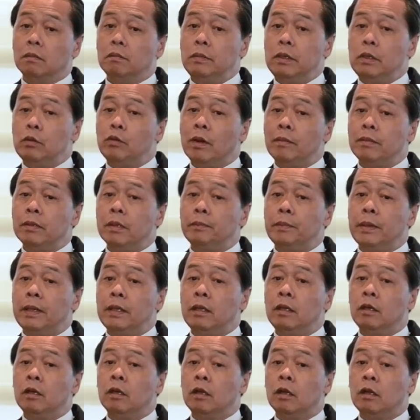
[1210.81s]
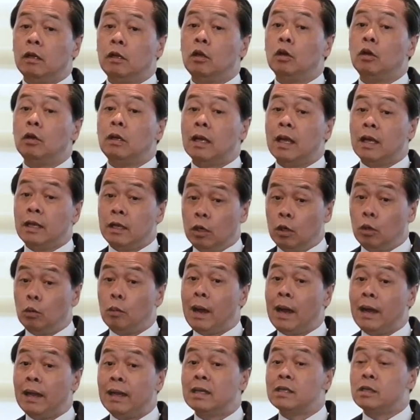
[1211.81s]
มีความจำเป็นที่จะต้องใช้นโย
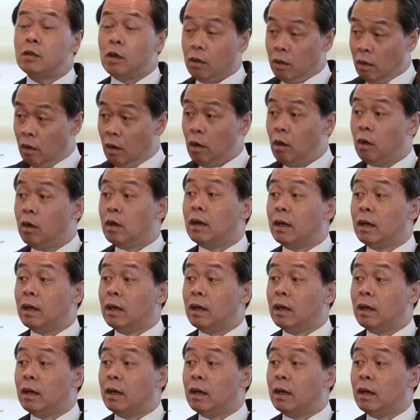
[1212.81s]
บายให้สอดคล้อง